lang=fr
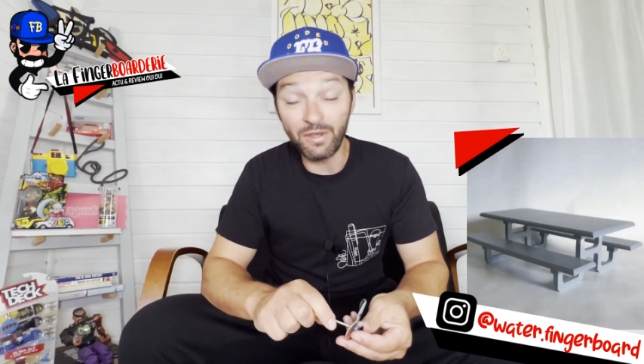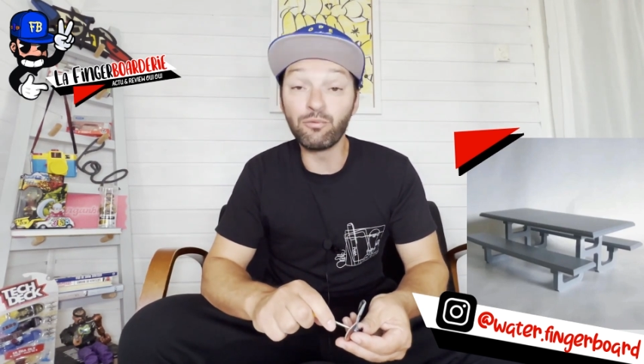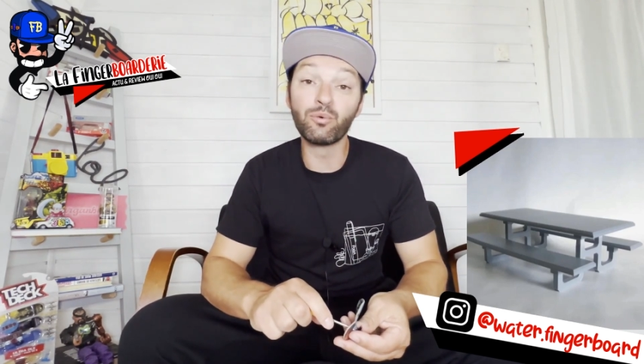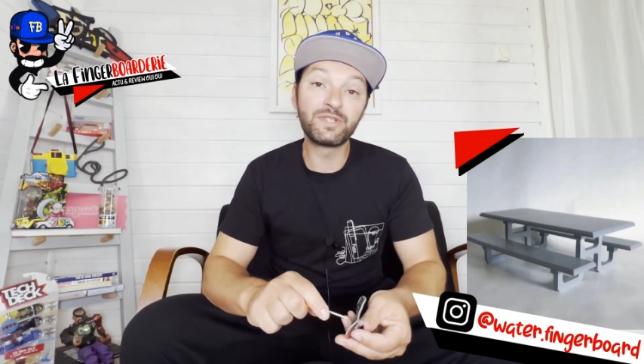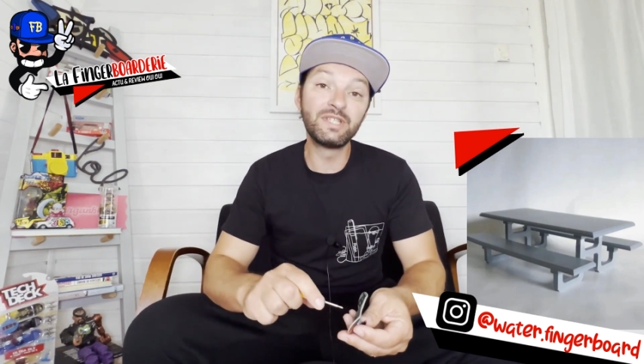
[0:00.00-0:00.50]
ils
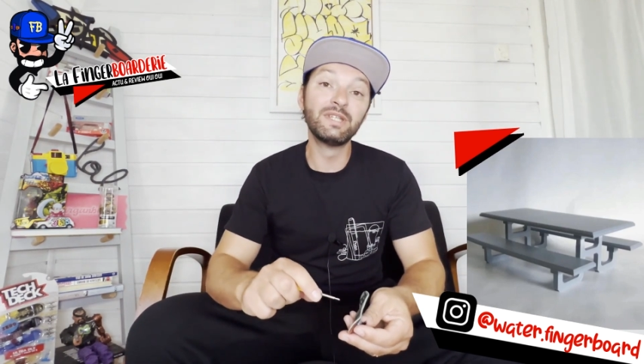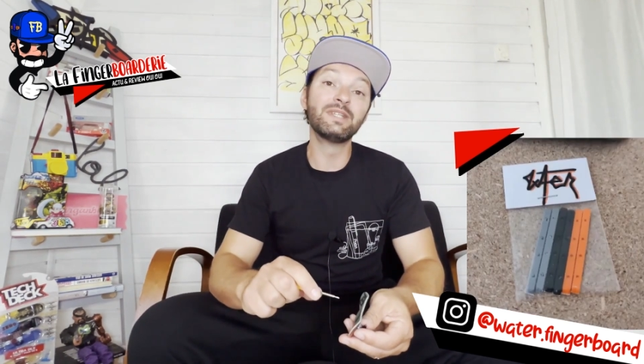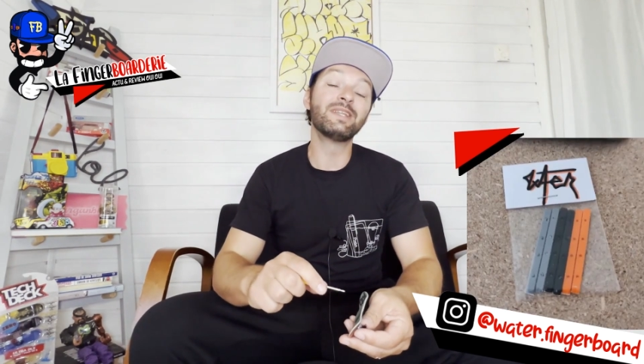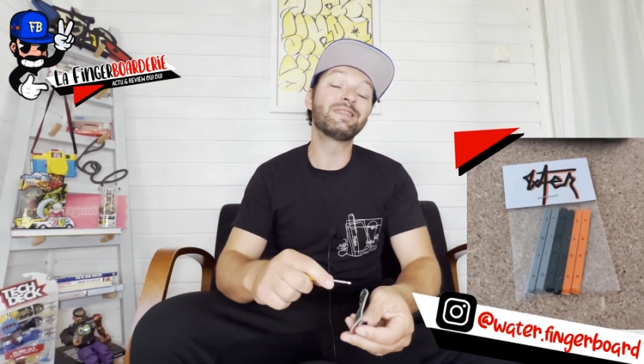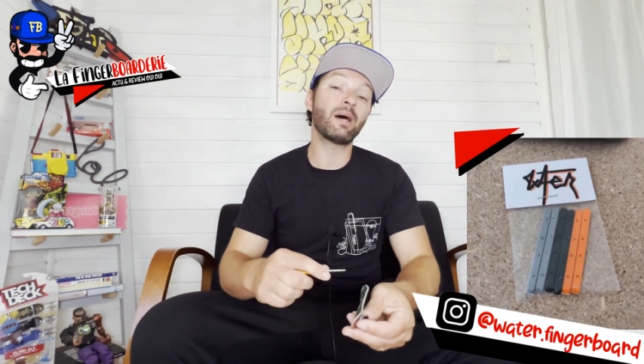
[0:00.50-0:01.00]
font aussi
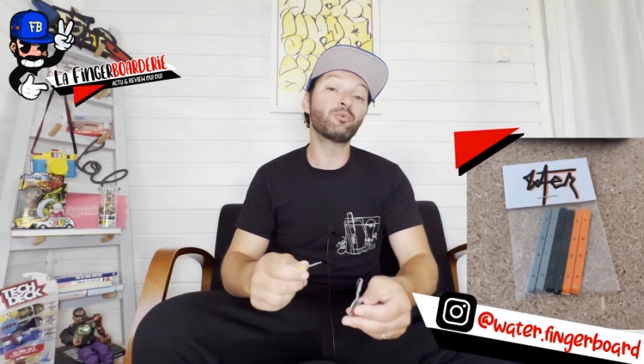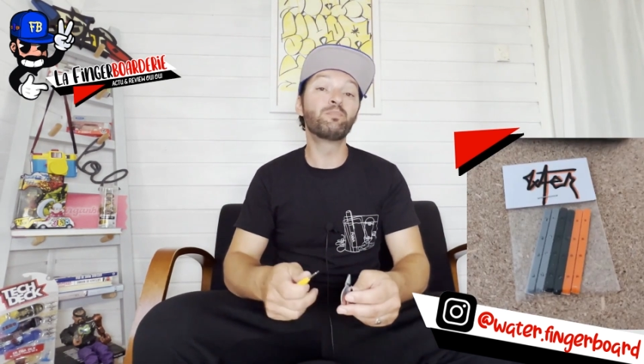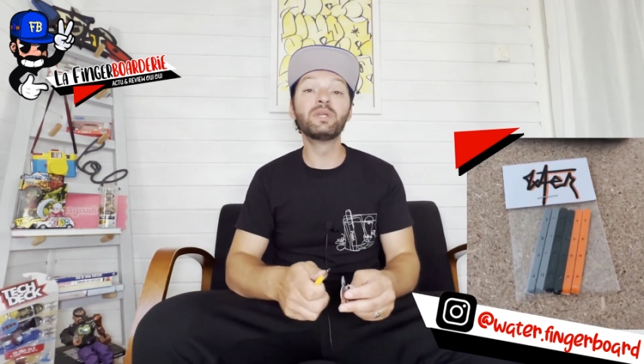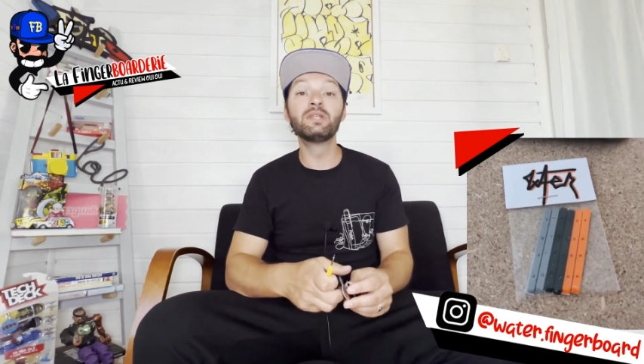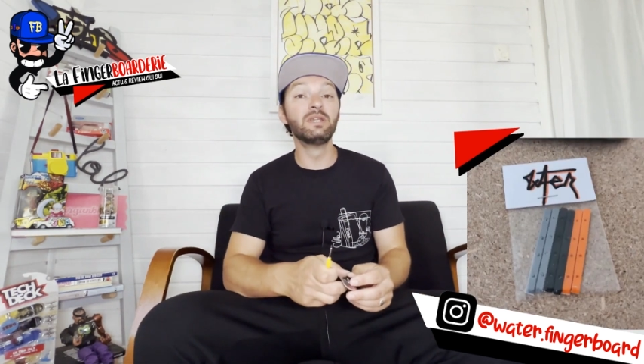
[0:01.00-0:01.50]
des tables de
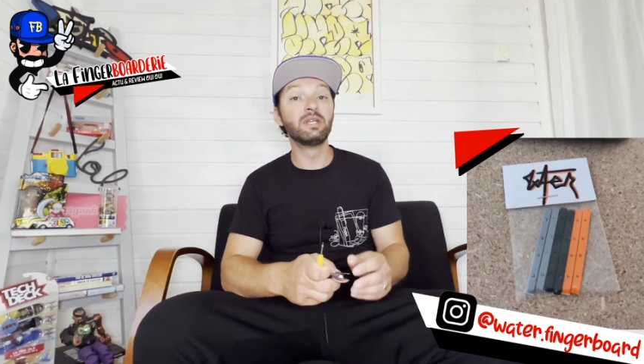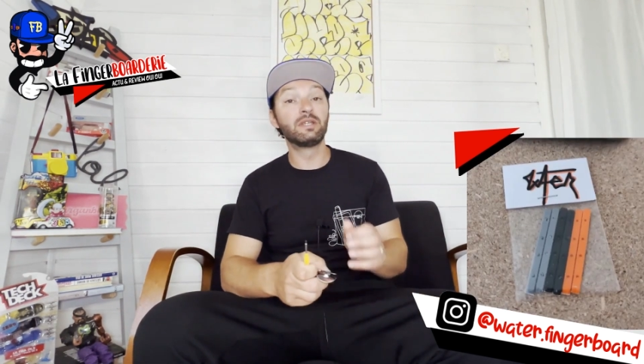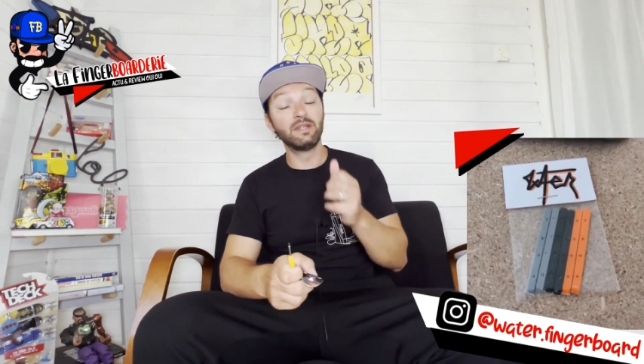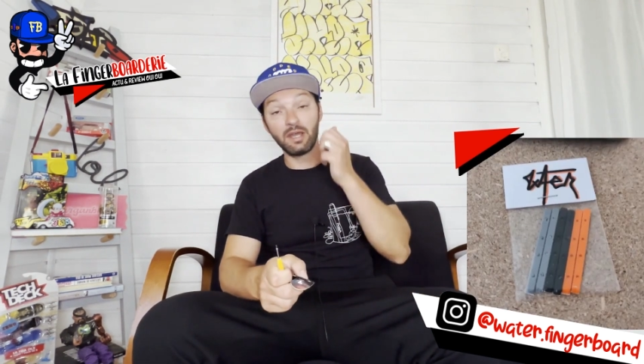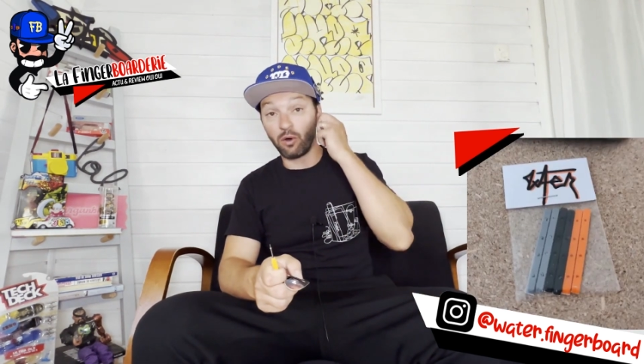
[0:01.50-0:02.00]
pique-nique,
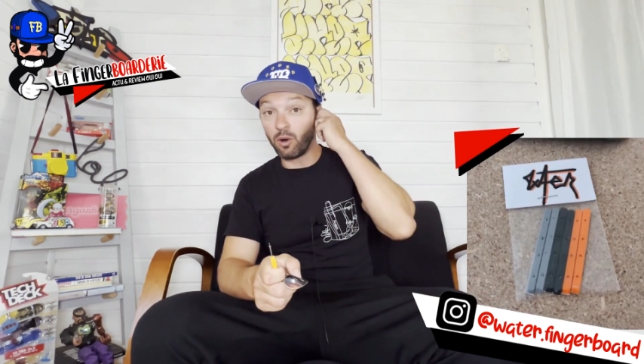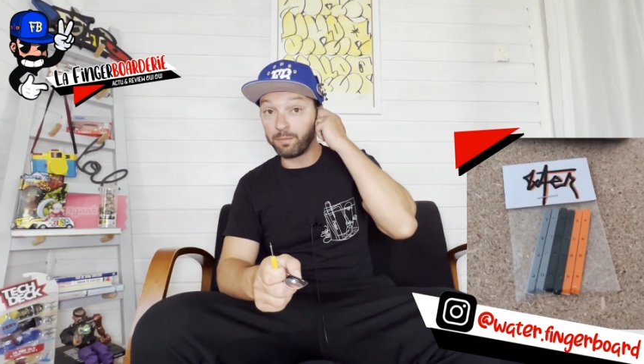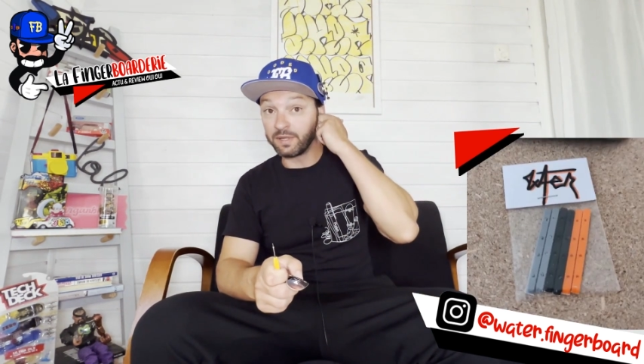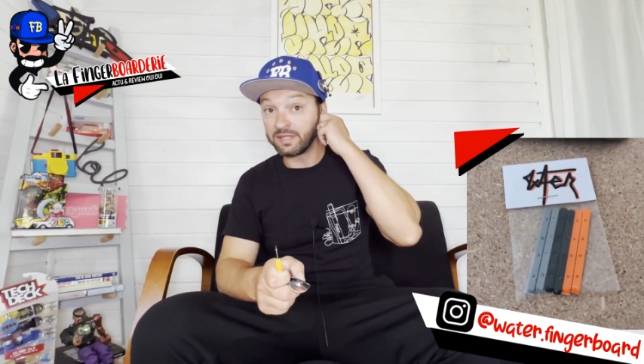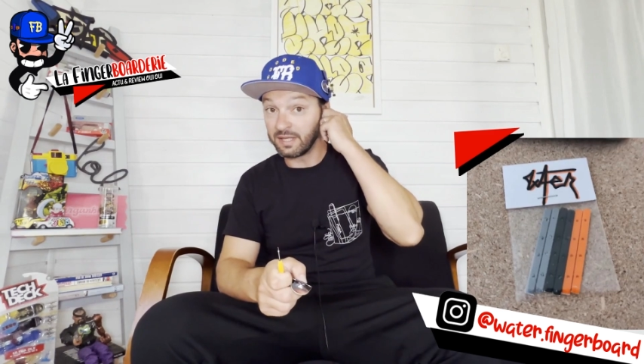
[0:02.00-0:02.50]
des
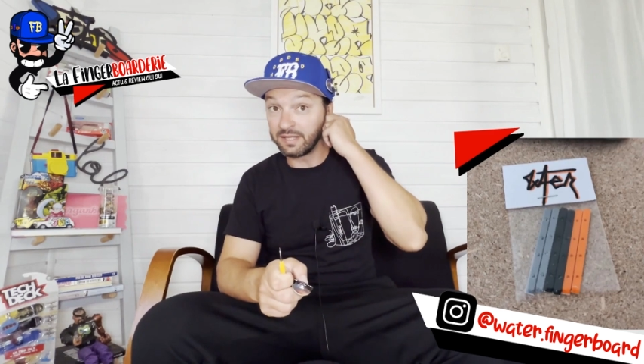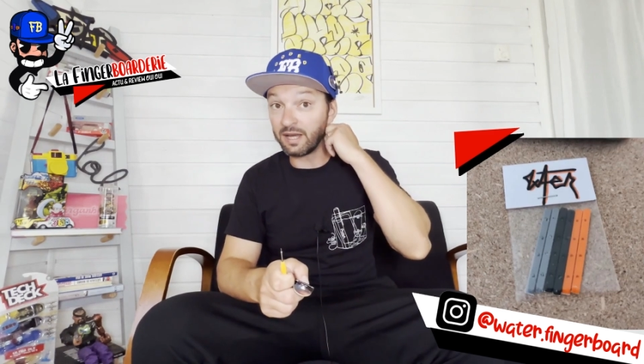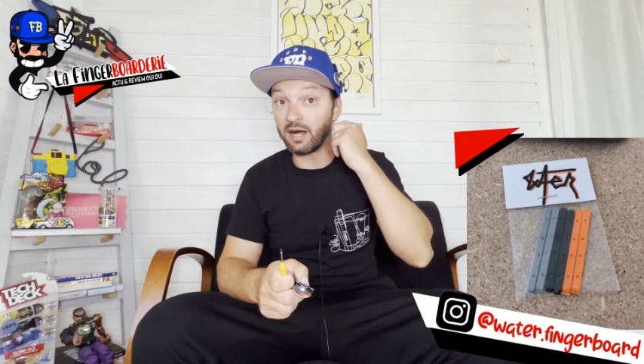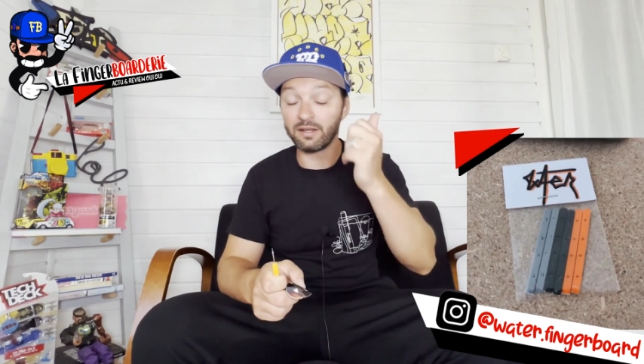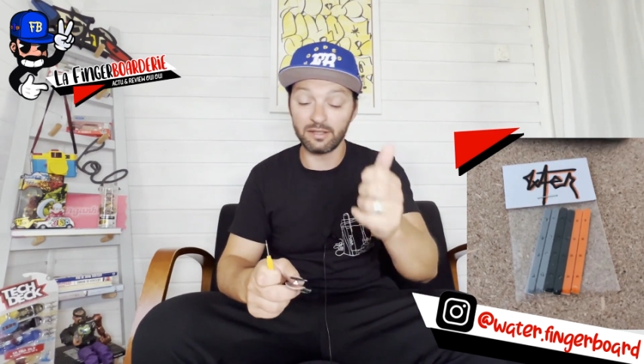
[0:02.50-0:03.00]
rampes, etc.